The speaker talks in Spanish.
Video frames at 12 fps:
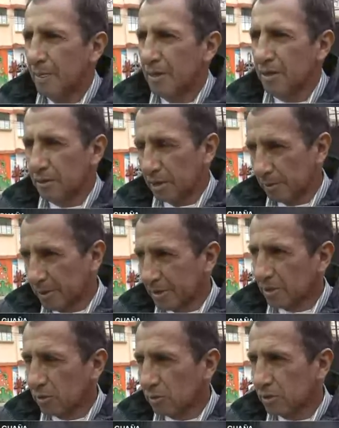Y de ver
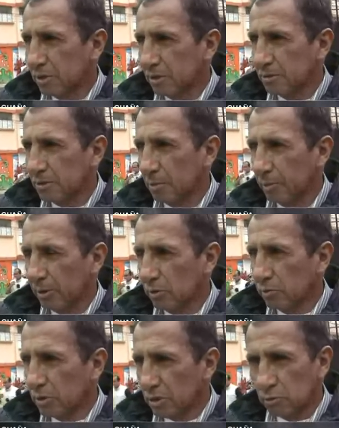de lo que se paró
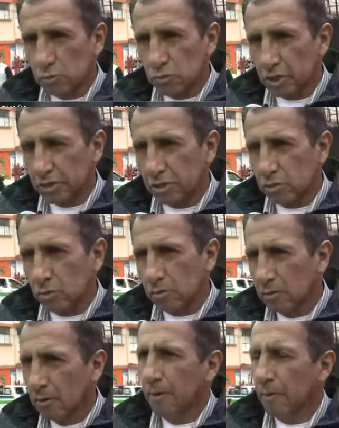un ratito,
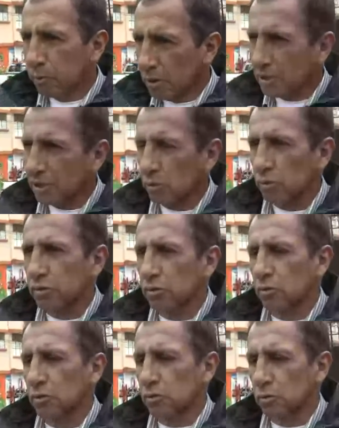vuelta
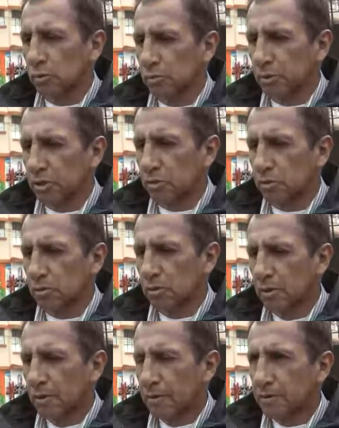continuó otro momento
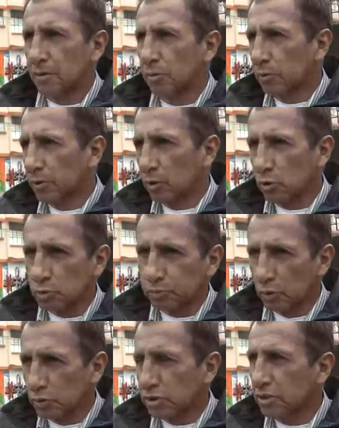se movían los
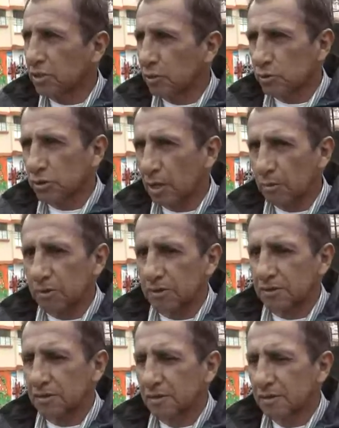postes y los
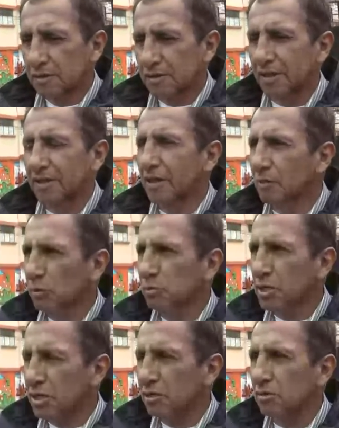cables, ...seguían
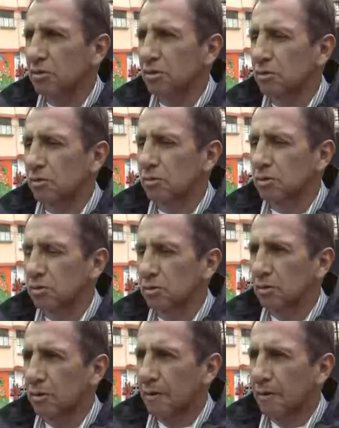moviéndose todo eso.